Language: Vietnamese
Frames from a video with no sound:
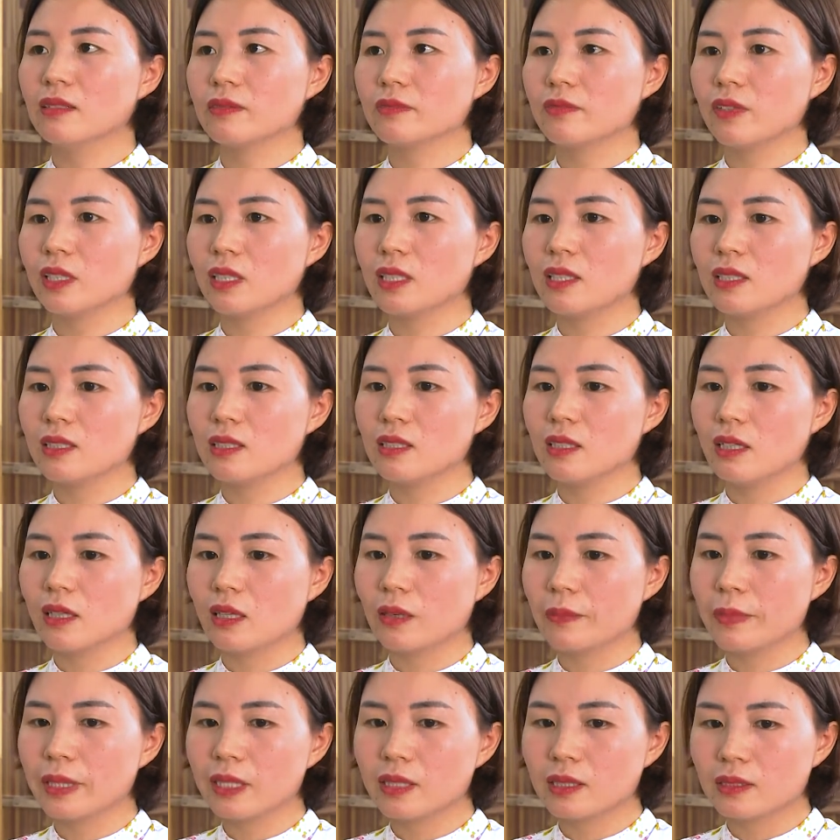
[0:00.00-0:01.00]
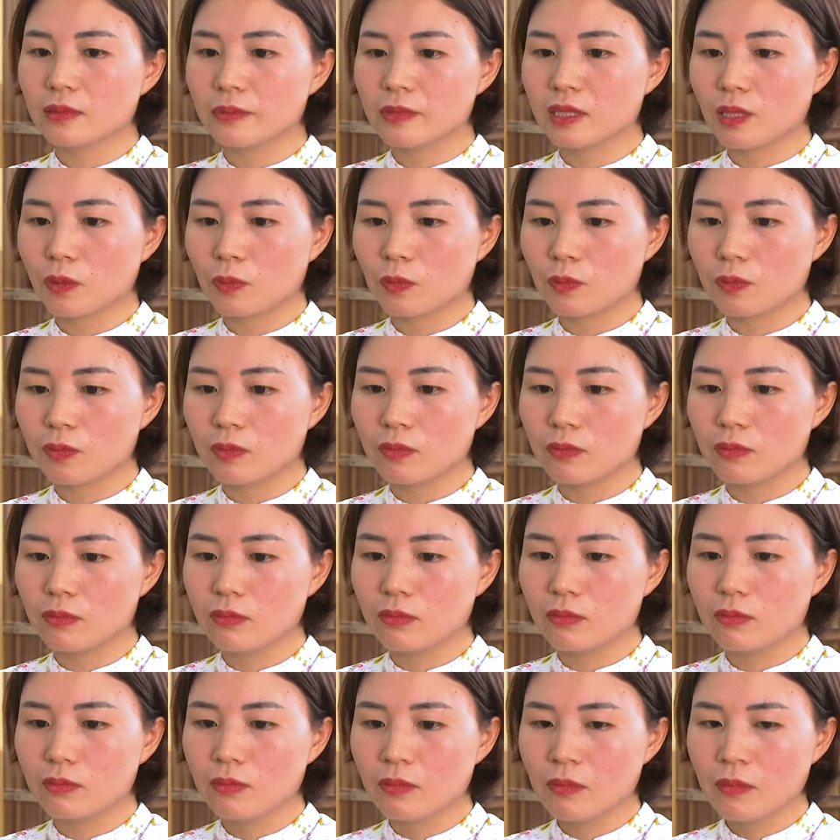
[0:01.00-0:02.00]
và thị trường
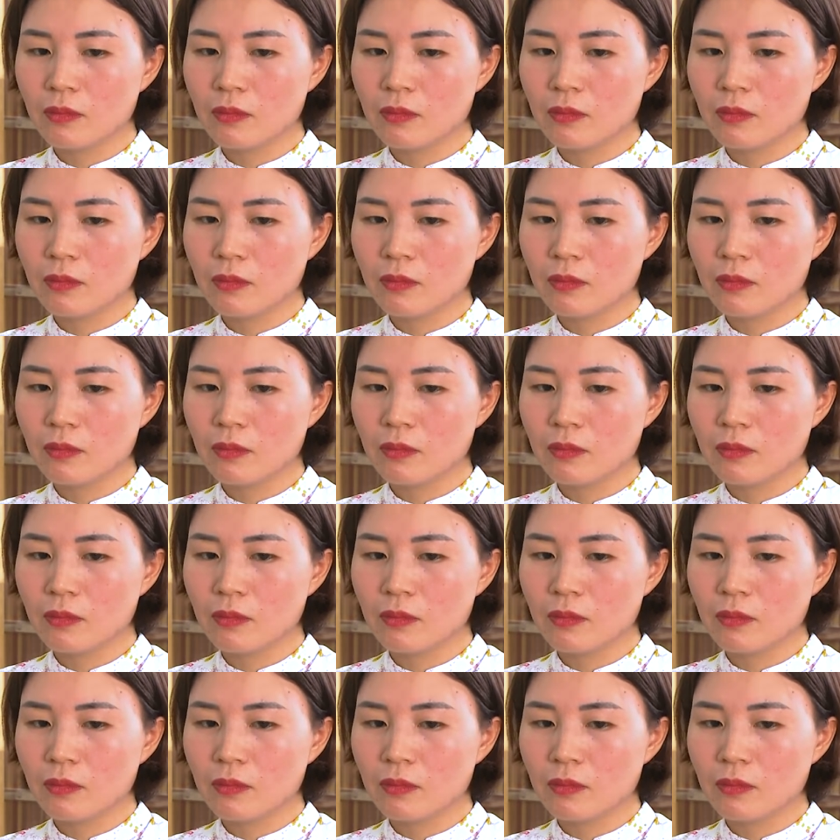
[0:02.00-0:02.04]
trong